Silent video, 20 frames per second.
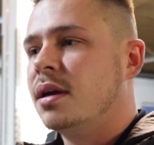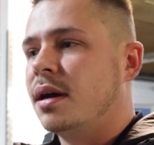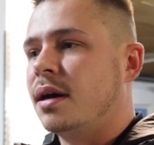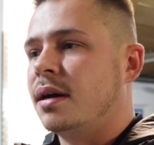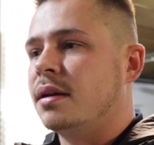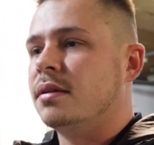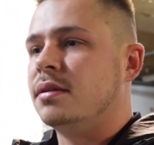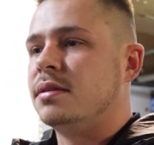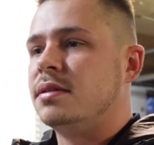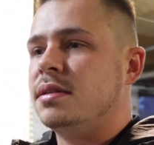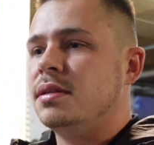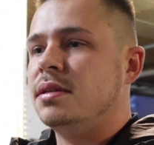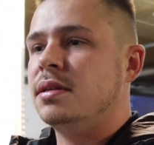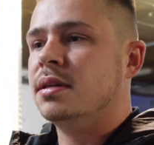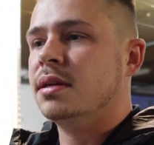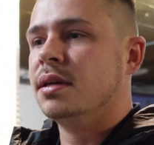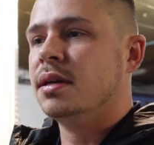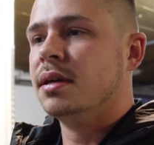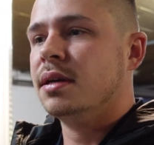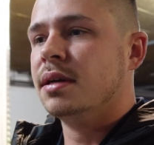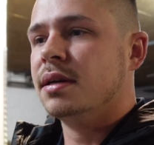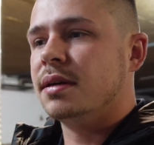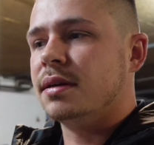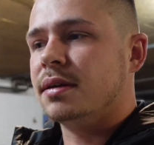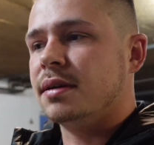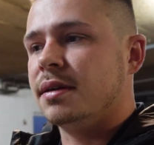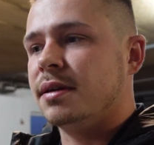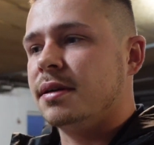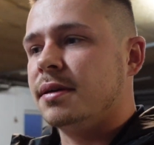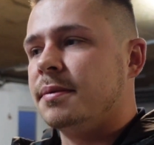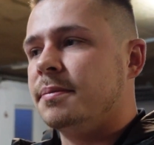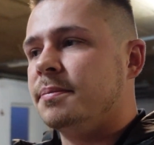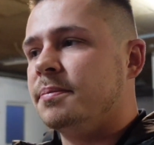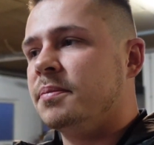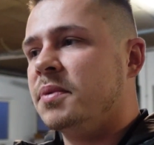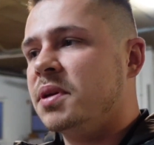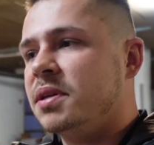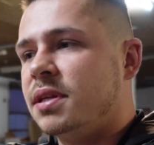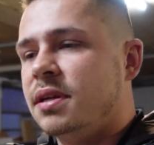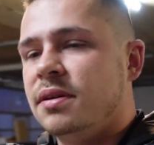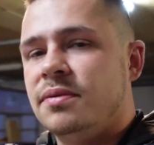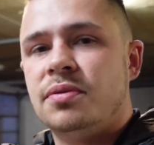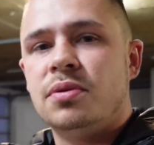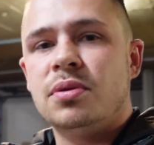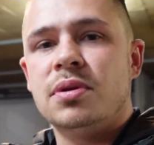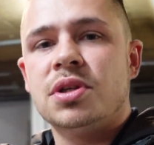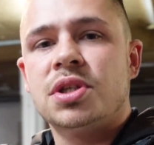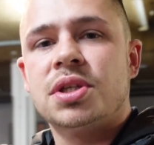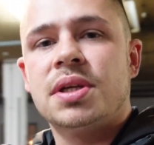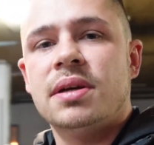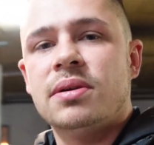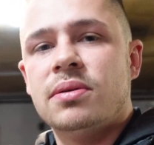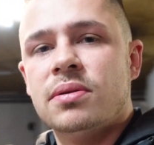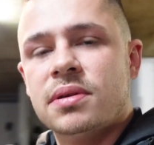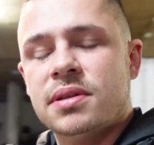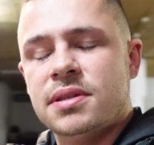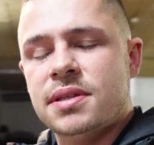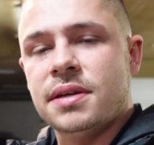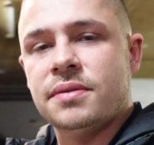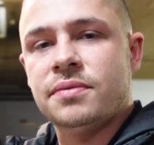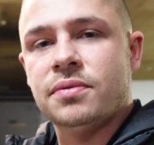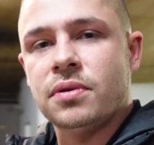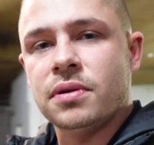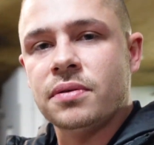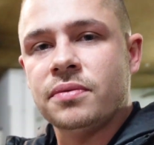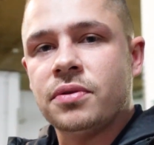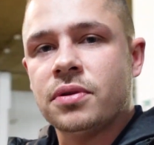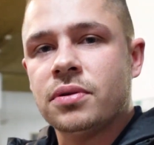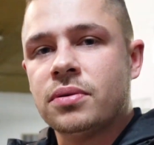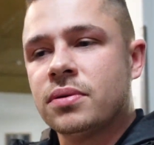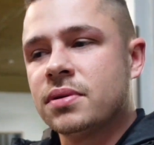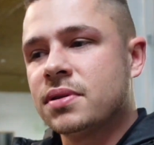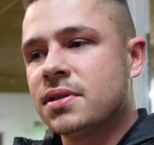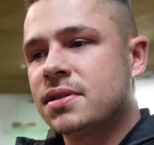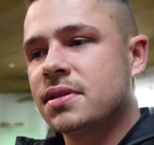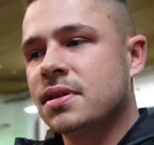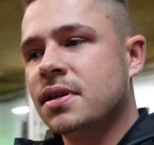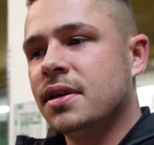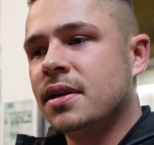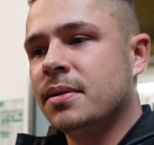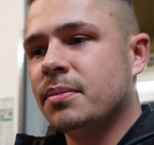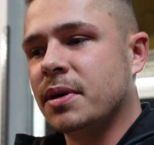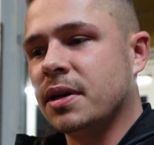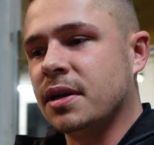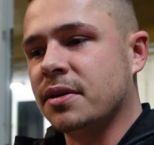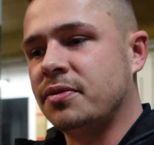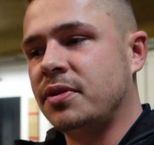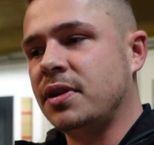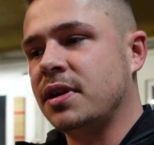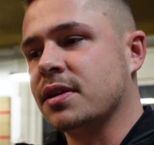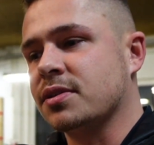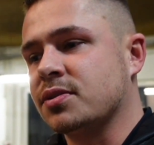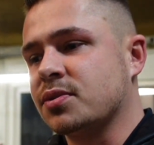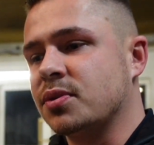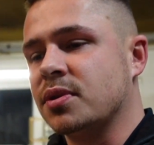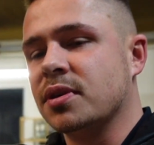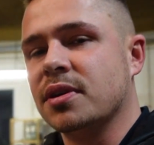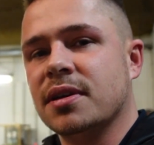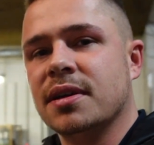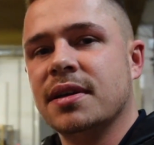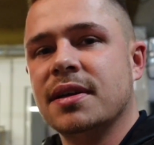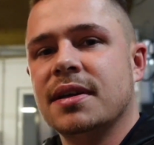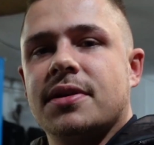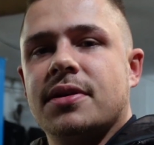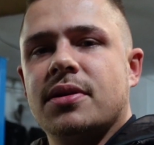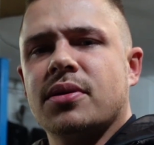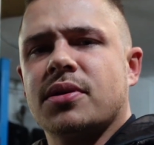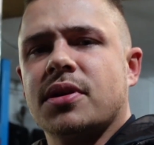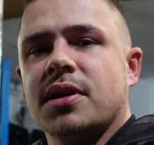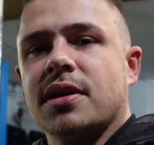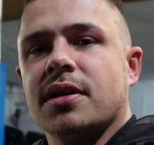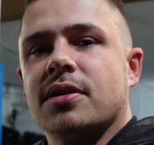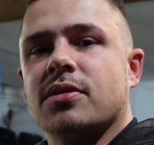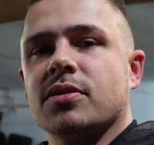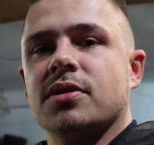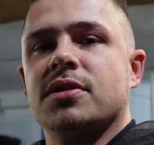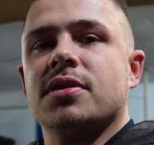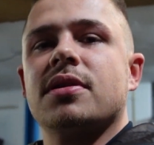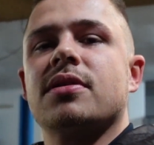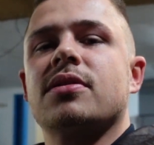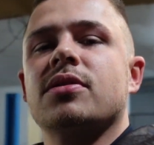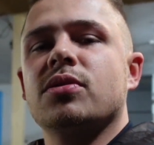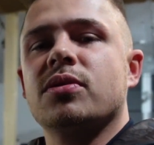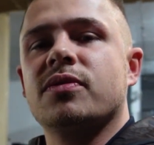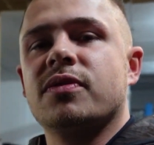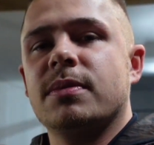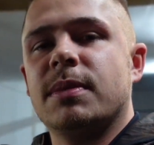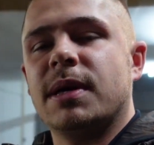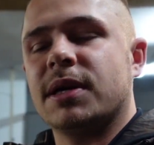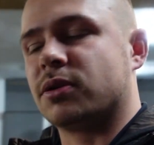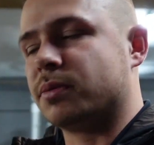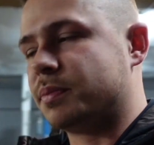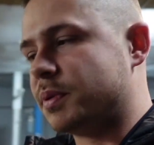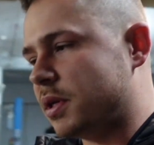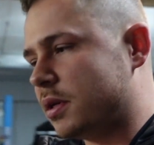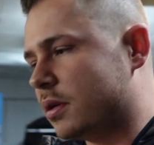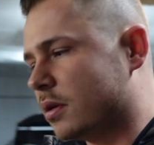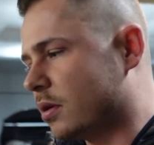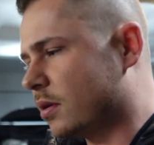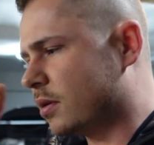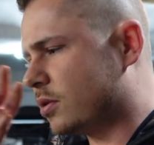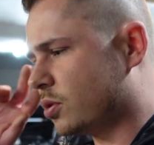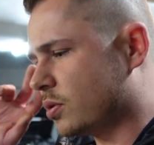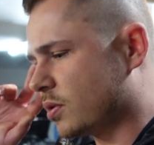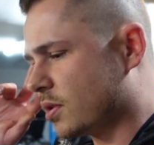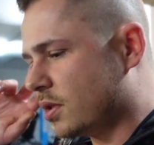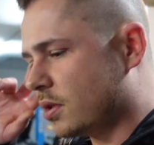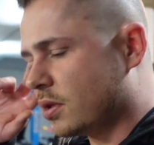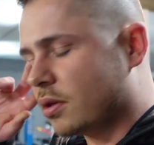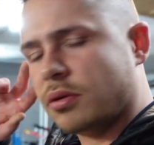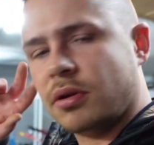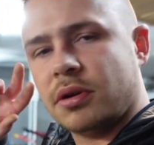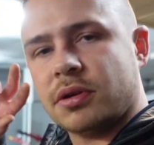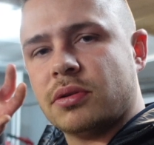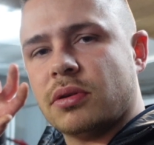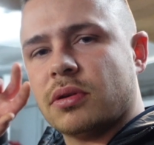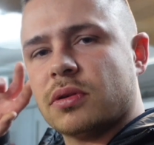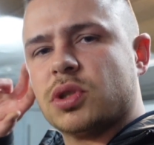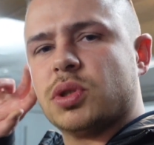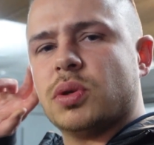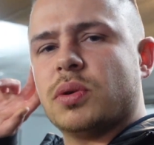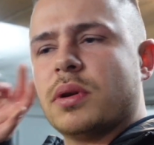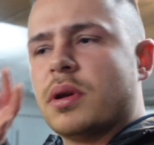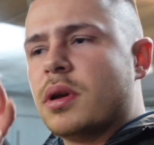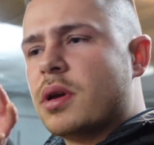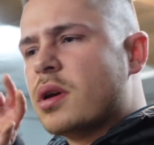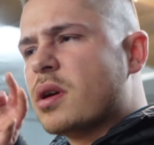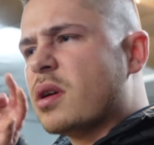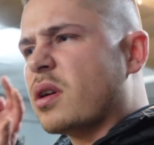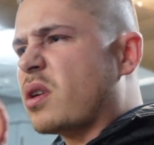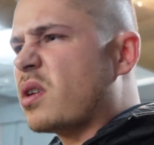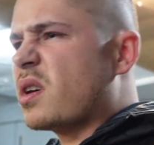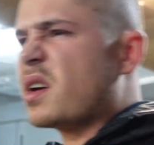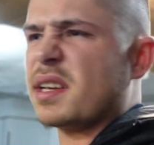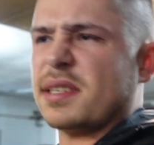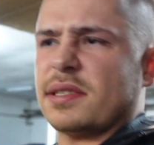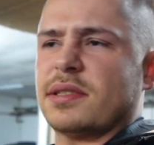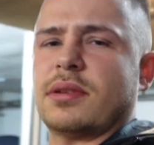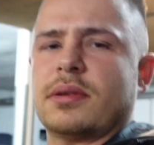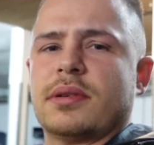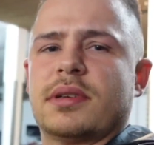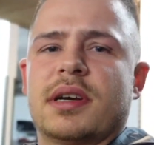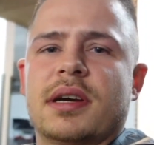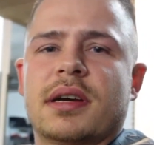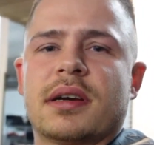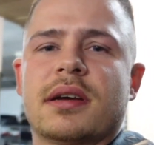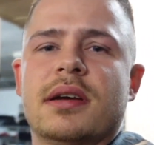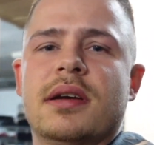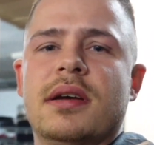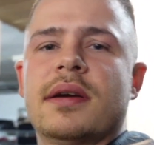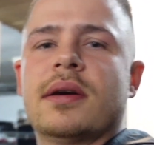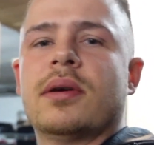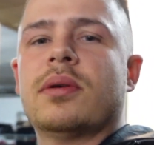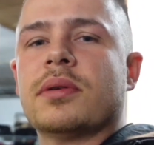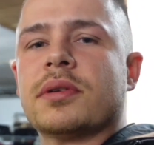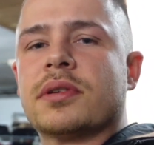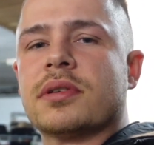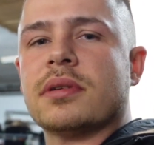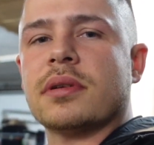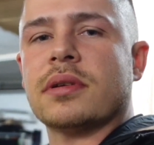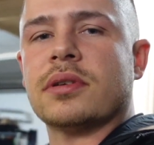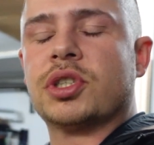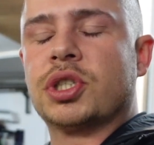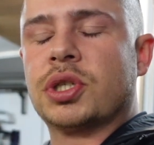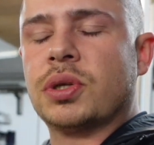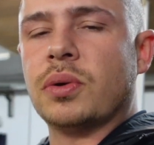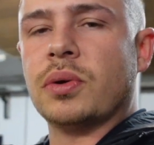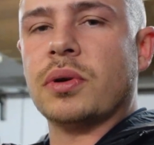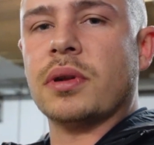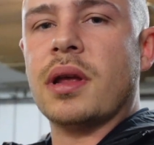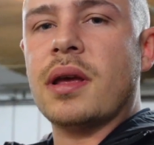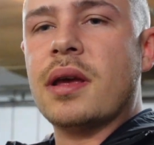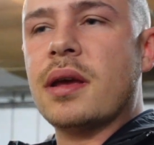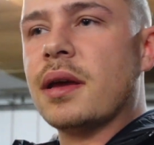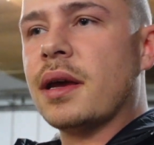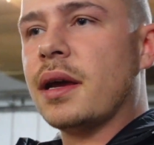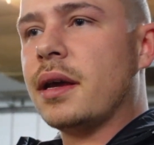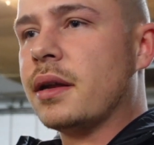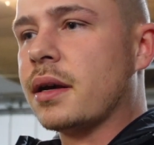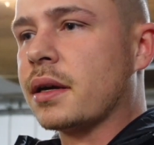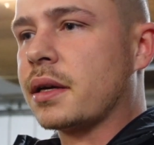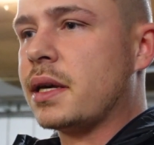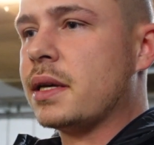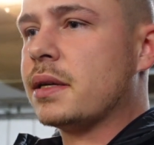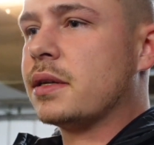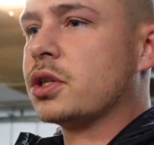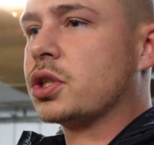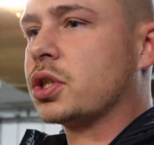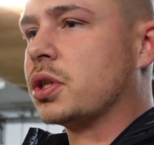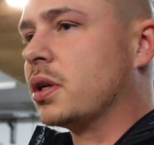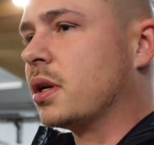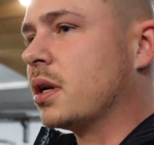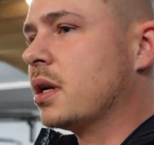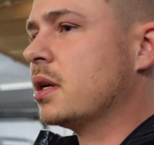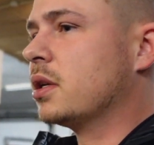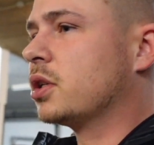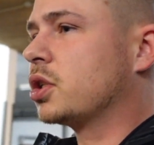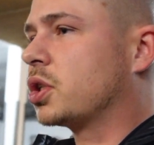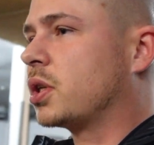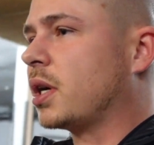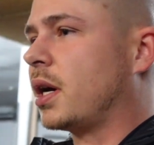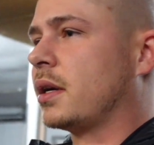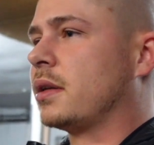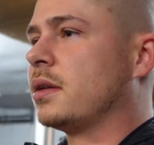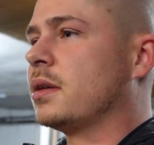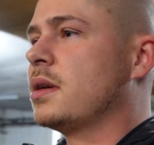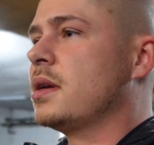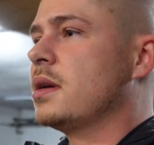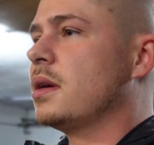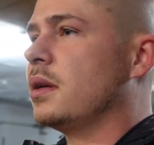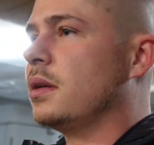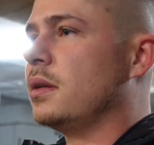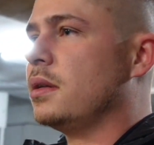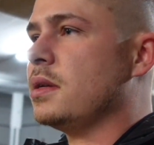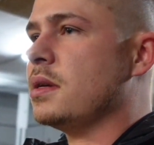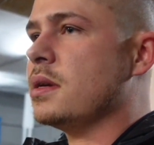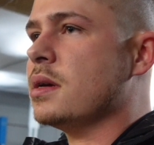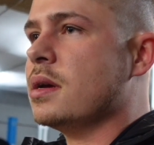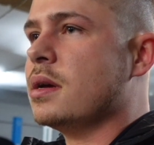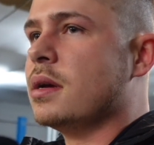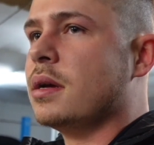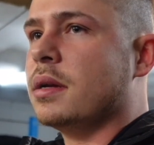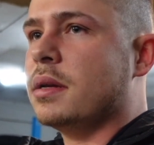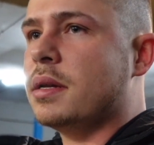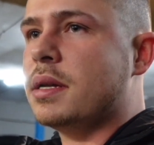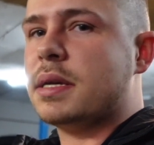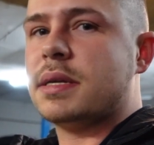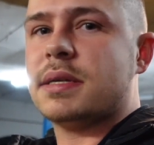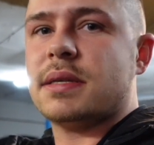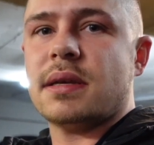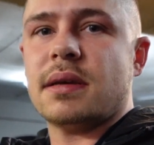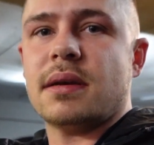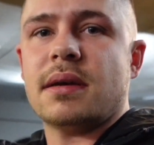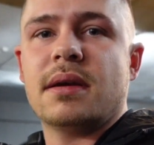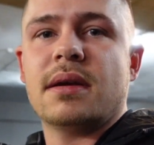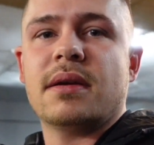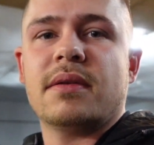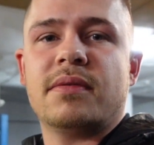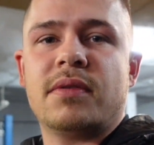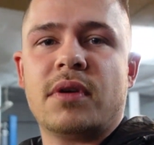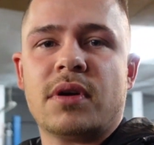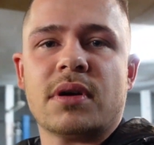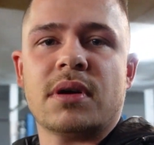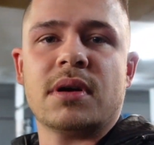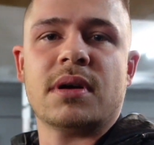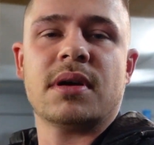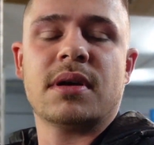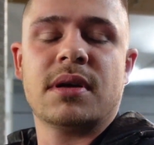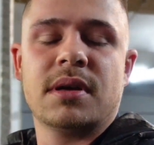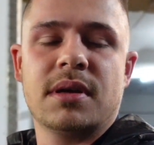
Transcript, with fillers: Alle, die ähm, telefonisch terrorisiert wurden von uns bei der Fehlersuche. Okay, gut. Genug vom IQP. Tschüssi. Euch noch einen schönen Restsonntag und einen schönen energetischen Start in die nächste Woche.